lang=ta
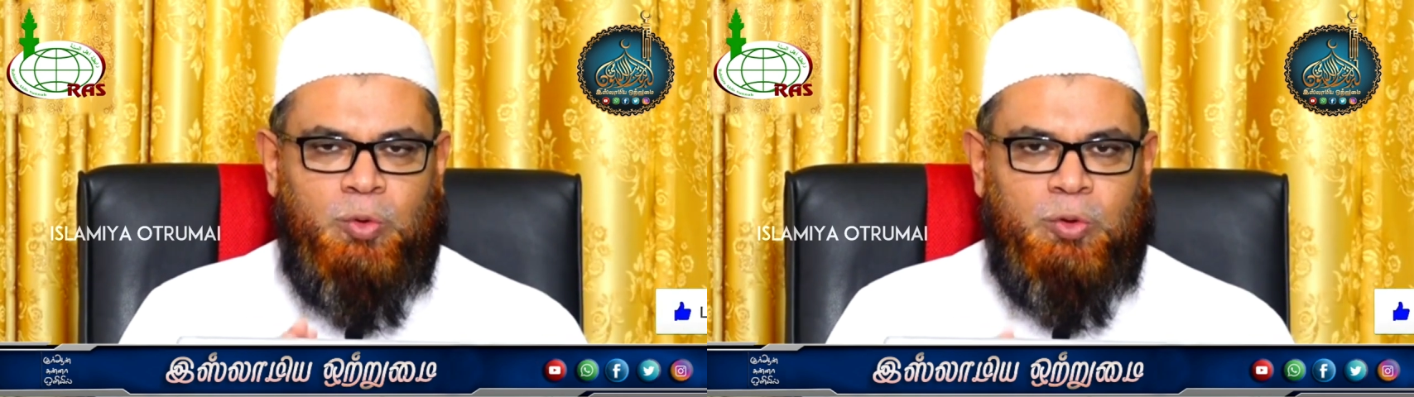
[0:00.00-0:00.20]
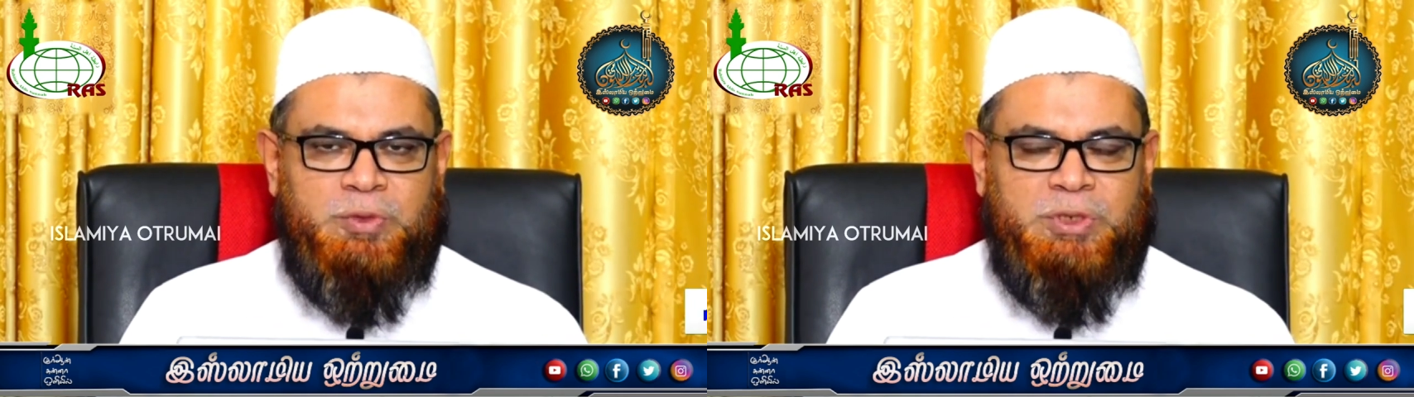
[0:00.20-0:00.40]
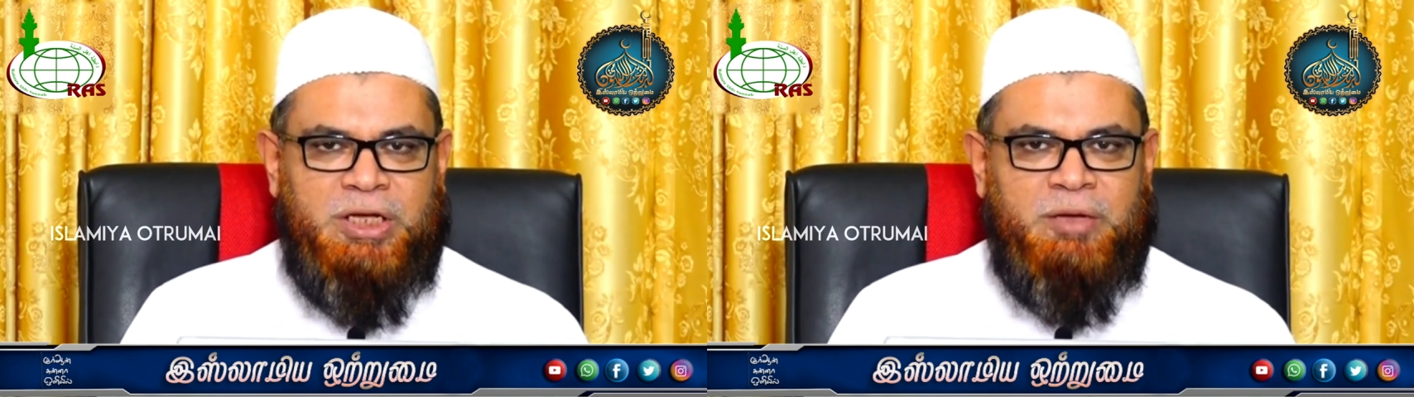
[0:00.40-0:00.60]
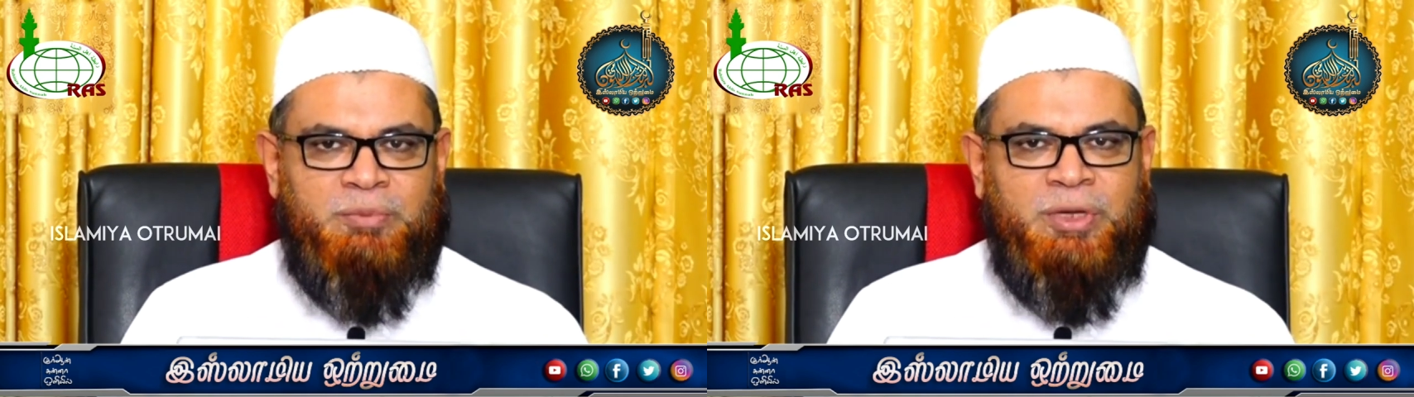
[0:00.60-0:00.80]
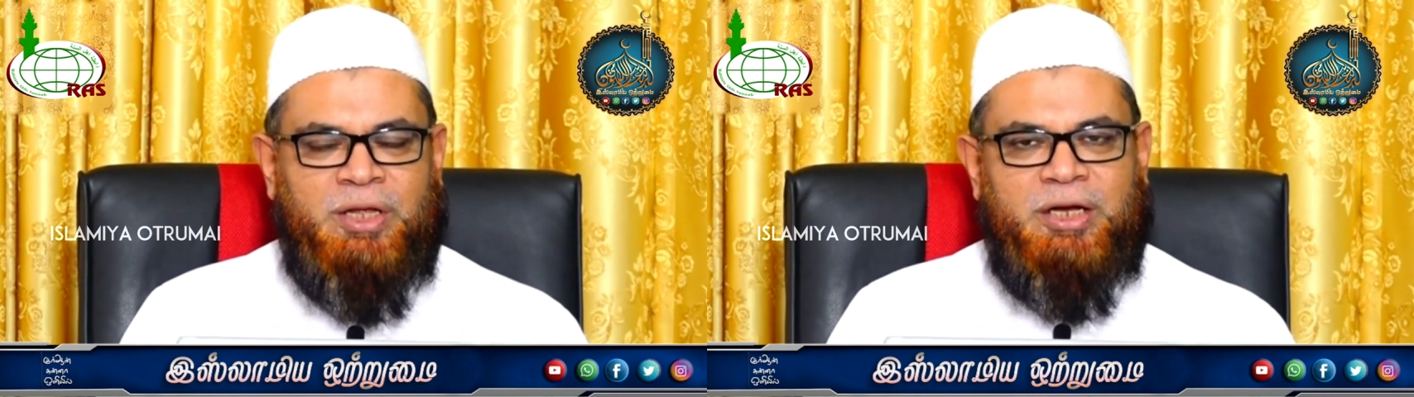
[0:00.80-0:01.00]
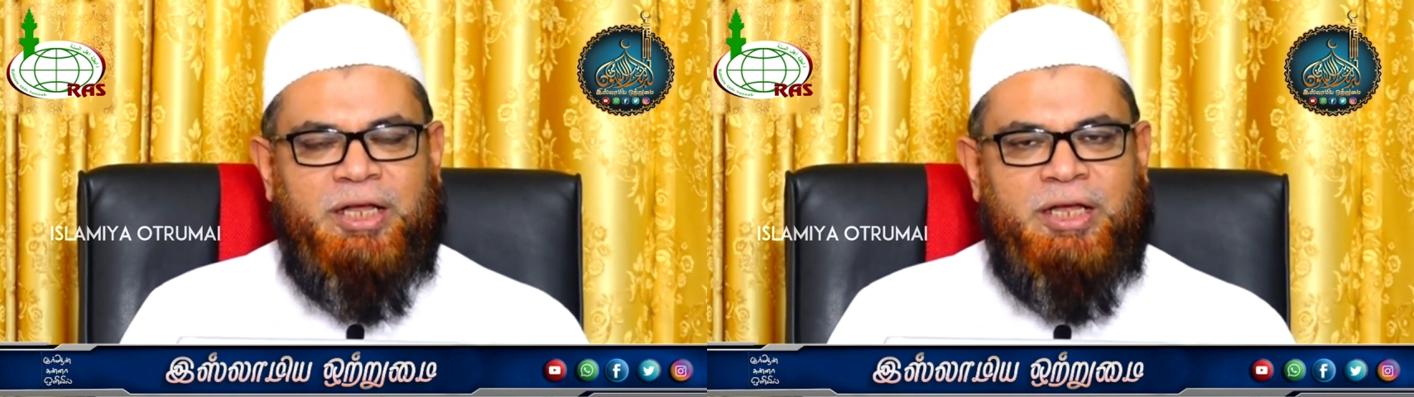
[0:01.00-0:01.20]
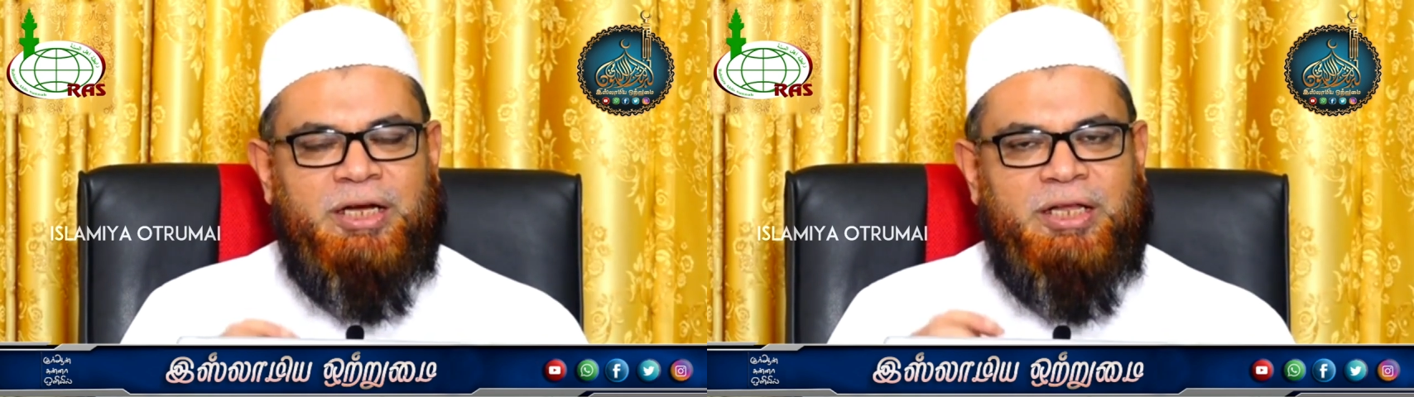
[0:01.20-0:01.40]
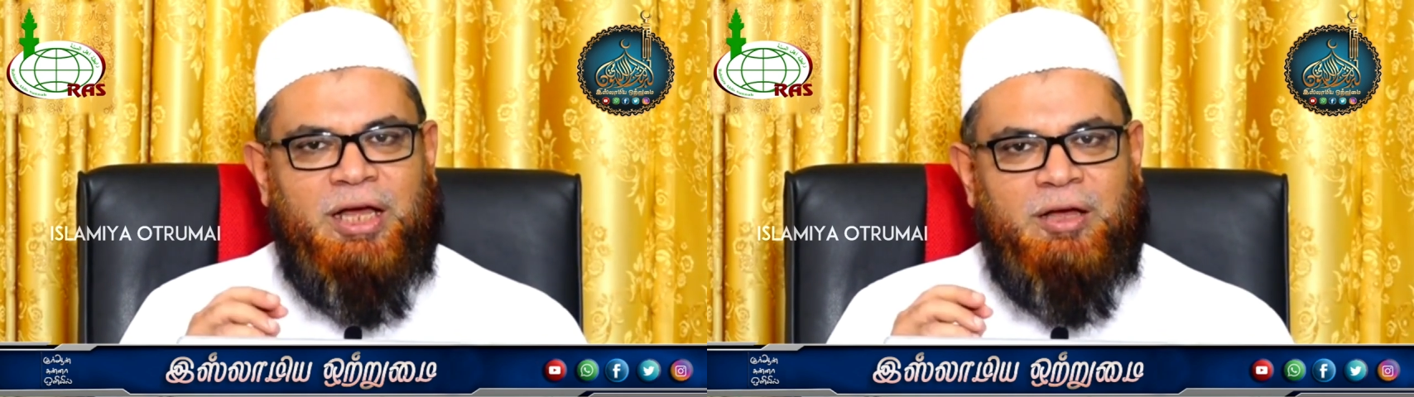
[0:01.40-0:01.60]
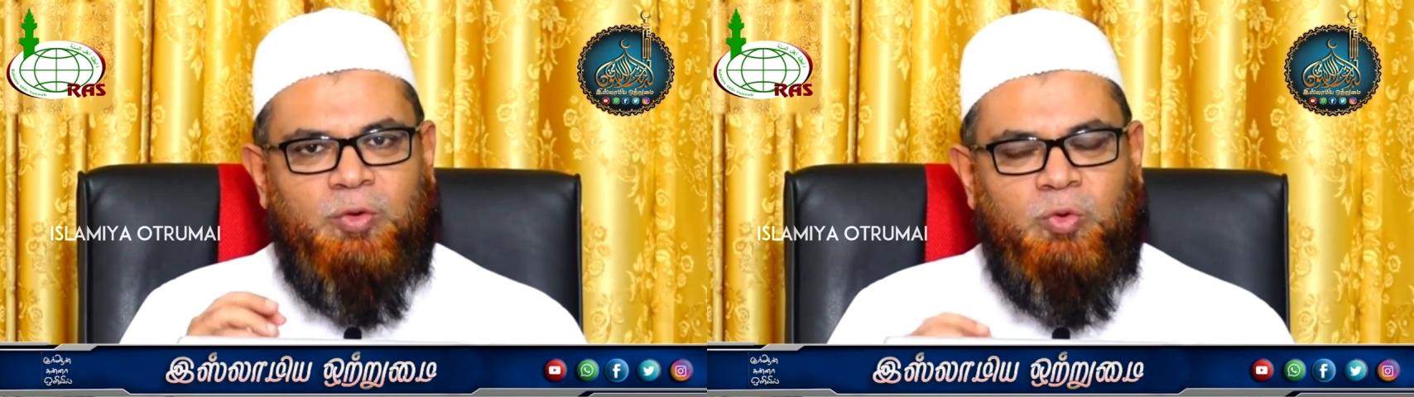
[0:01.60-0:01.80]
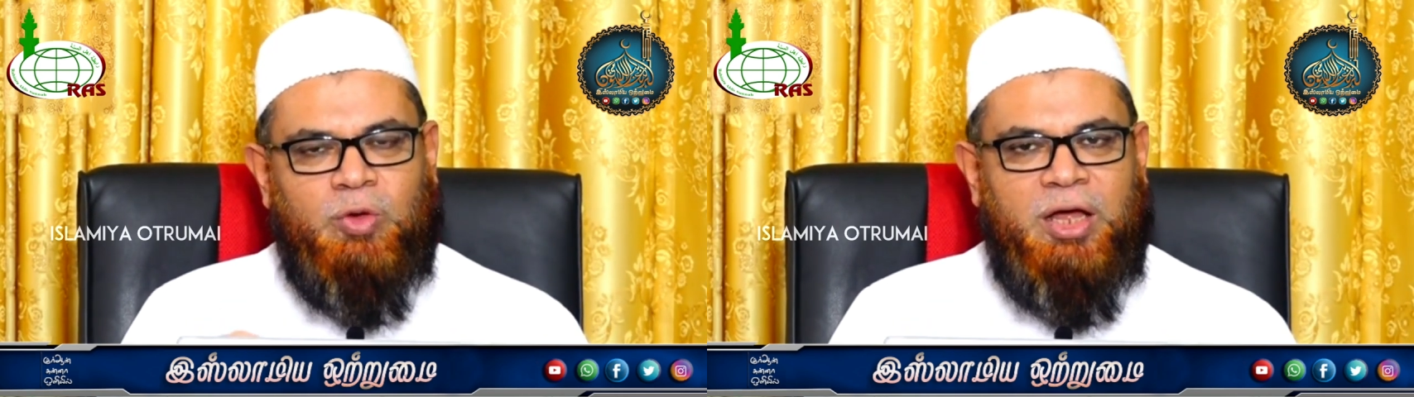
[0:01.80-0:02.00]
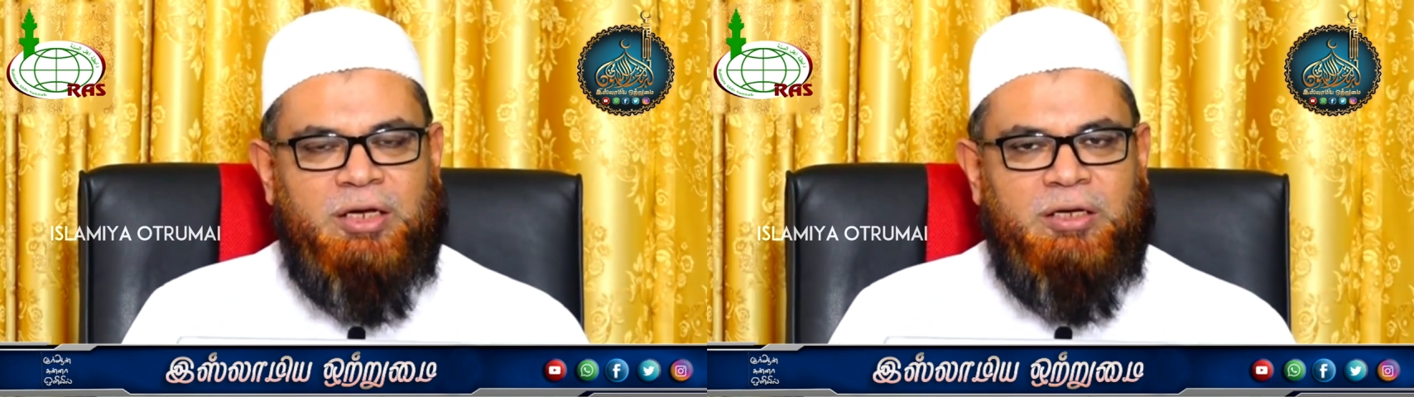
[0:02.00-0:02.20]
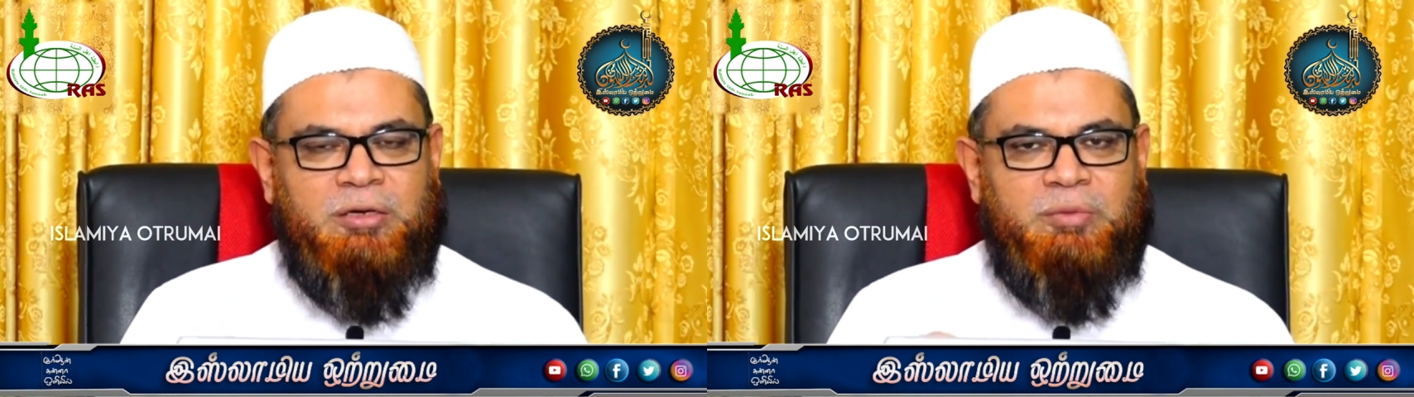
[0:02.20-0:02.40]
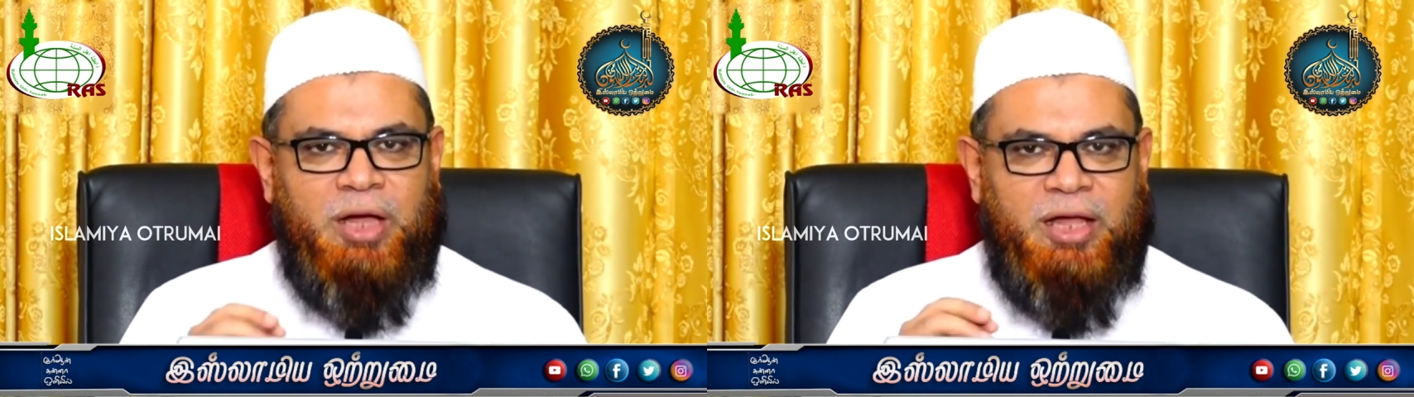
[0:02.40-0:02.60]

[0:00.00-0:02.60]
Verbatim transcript: ஒரு விஷயம் நேரடியாக குர்ஆனுக்கும்